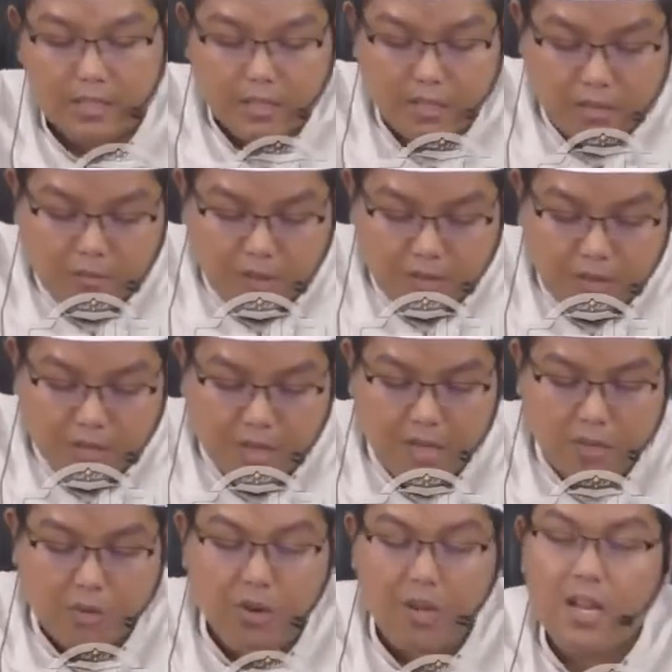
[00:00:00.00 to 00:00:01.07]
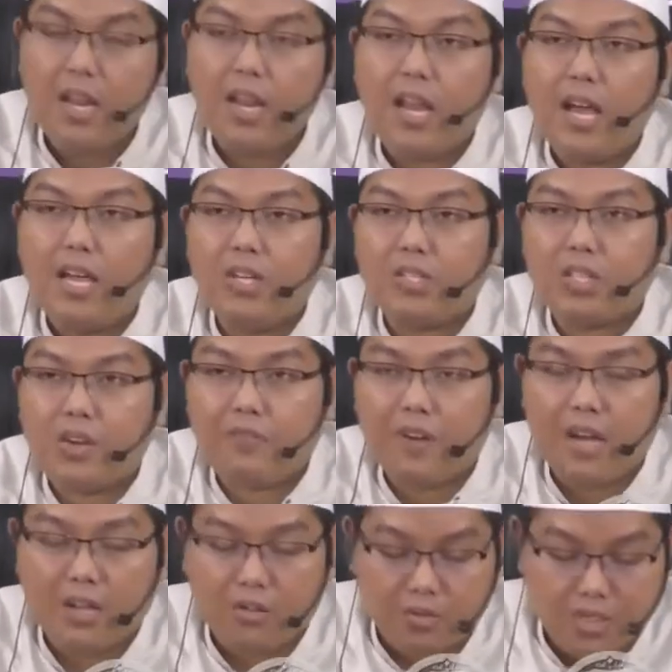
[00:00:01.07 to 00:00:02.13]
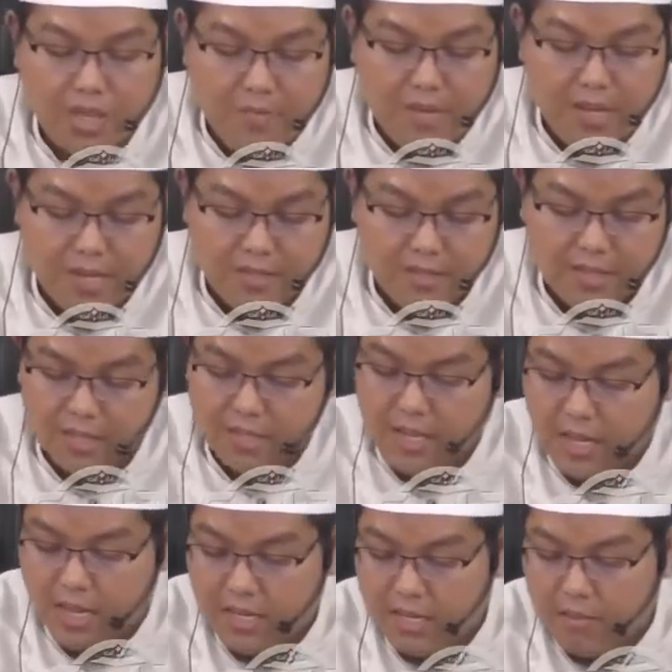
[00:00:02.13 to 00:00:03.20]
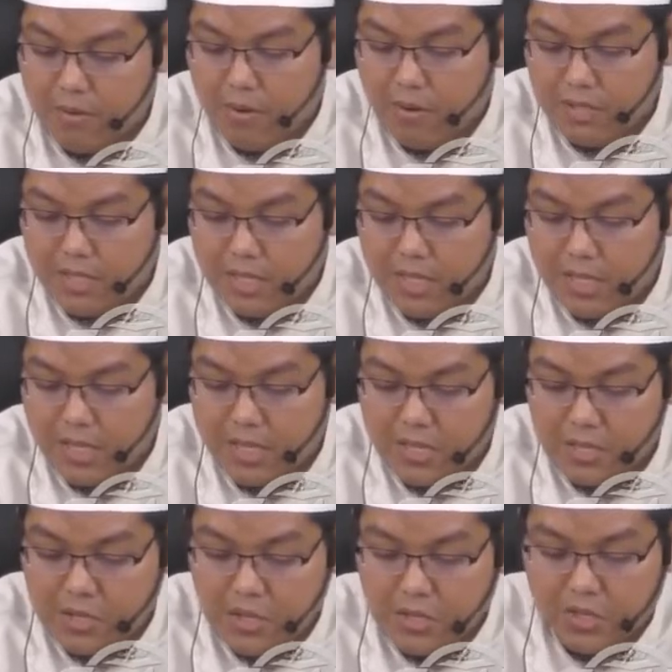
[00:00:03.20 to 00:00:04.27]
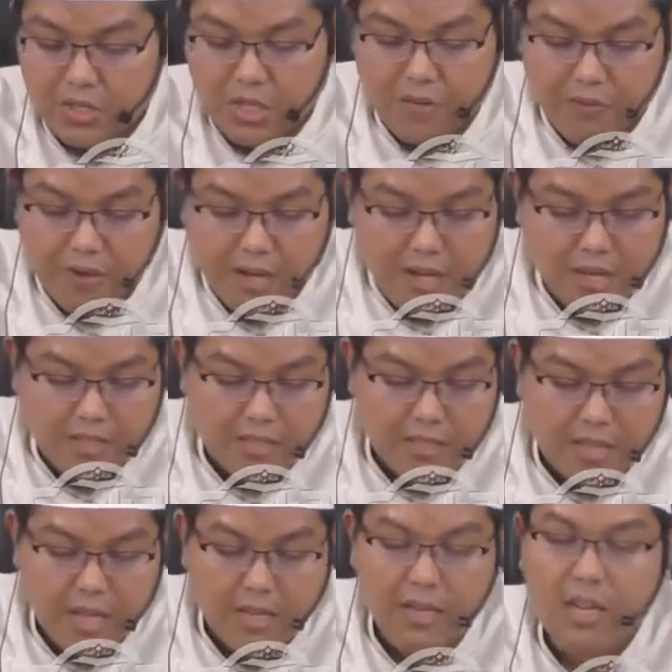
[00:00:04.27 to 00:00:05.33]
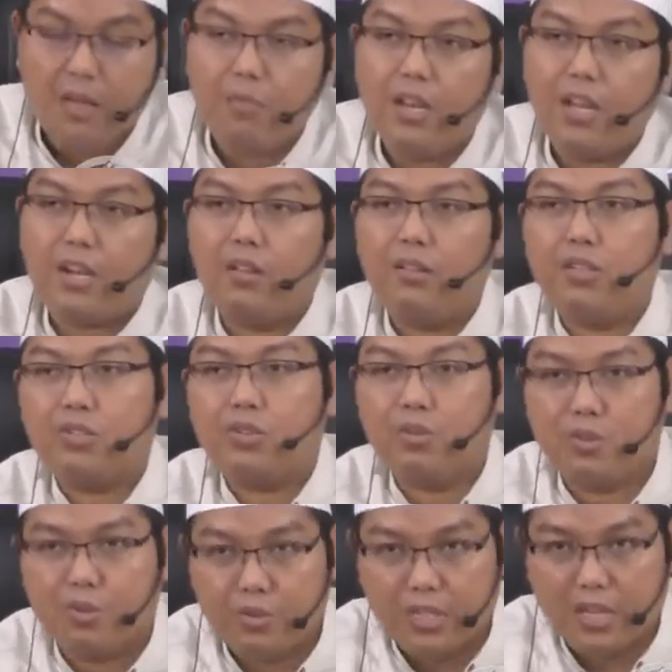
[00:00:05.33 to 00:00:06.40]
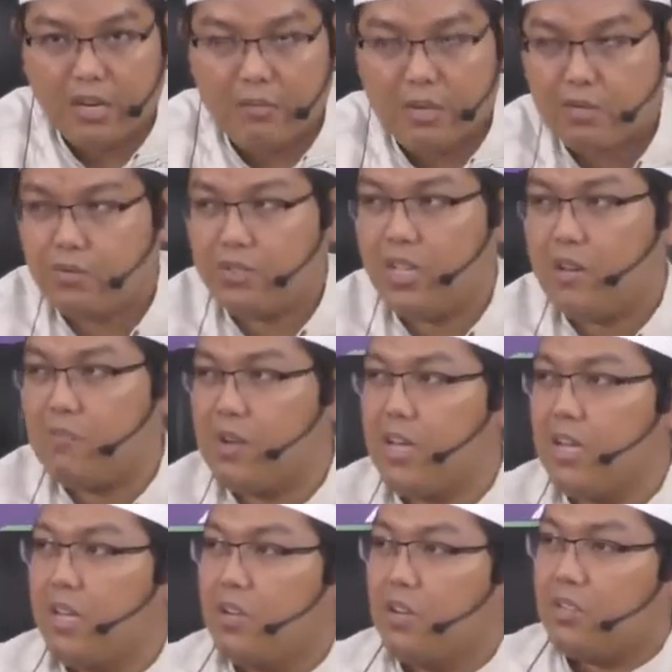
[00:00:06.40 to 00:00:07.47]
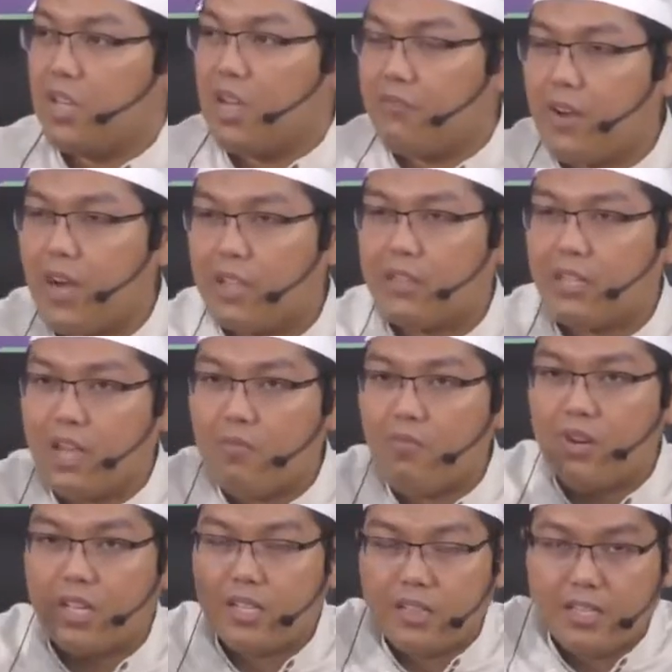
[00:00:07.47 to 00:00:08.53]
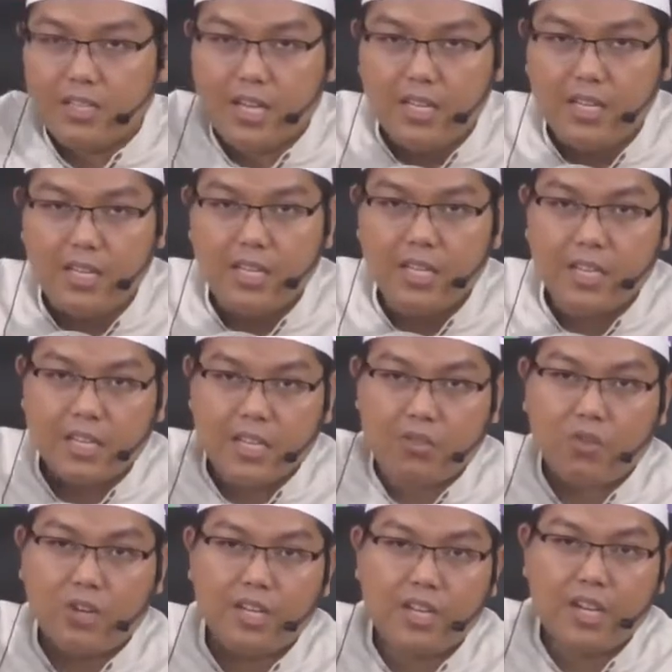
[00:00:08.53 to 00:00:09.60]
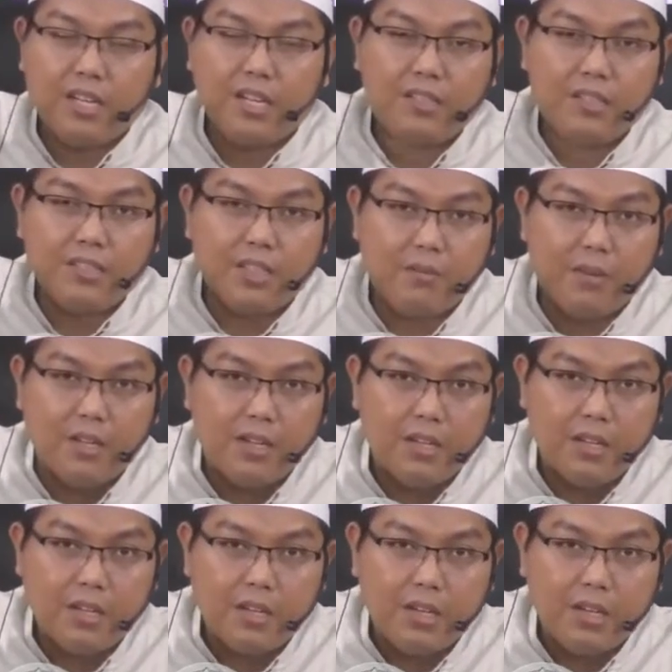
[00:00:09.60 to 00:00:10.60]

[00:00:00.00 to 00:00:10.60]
Kata Allah Subhanahu wa taala, "Kullillahi syafa'atu jami'an." Katakanlah bahwasanya syafaat adalah milik Allah seluruhnya. Maksudnya apa? Syafaat tidak mungkin terjadi kecuali dengan izin siapa?